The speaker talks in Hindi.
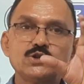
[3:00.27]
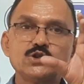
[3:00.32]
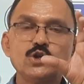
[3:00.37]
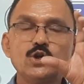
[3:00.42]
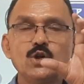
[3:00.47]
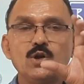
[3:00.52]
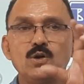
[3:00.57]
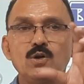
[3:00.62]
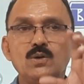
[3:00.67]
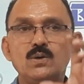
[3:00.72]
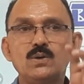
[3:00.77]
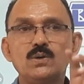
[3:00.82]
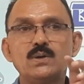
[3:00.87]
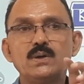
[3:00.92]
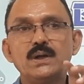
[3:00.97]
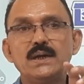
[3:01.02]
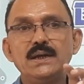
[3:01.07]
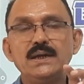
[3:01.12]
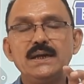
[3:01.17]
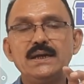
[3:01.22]
जो
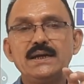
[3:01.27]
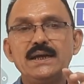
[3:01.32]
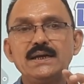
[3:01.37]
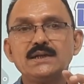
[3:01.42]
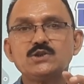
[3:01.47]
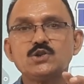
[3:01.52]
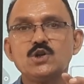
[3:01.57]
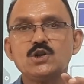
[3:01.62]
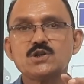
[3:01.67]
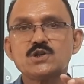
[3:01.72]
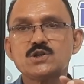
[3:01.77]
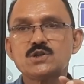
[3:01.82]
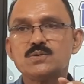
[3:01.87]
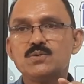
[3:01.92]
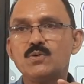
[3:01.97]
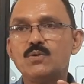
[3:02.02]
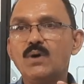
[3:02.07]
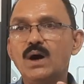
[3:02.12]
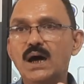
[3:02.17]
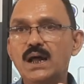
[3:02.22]
इनलेट एग्जॉस्ट
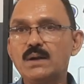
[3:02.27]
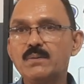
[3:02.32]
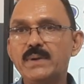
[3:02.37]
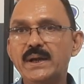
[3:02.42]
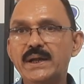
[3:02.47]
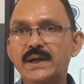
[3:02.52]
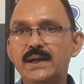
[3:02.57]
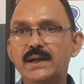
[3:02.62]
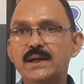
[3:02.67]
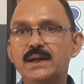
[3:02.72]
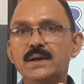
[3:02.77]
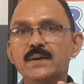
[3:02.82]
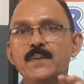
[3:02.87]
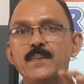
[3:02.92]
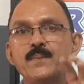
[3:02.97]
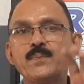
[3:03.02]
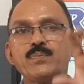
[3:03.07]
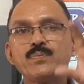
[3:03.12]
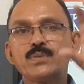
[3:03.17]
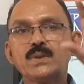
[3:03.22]
वाल्व हैं
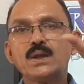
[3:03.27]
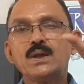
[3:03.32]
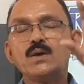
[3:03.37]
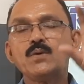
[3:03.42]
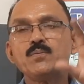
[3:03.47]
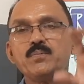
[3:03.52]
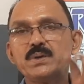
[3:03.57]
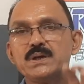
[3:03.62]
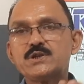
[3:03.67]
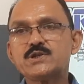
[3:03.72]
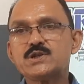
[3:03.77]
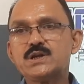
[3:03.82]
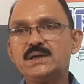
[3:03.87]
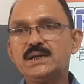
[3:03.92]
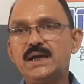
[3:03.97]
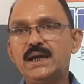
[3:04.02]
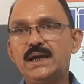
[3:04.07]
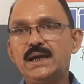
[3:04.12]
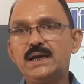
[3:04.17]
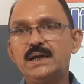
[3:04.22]

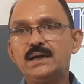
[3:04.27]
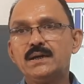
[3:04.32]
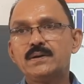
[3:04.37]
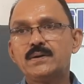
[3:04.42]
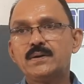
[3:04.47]
पिस्टन हैं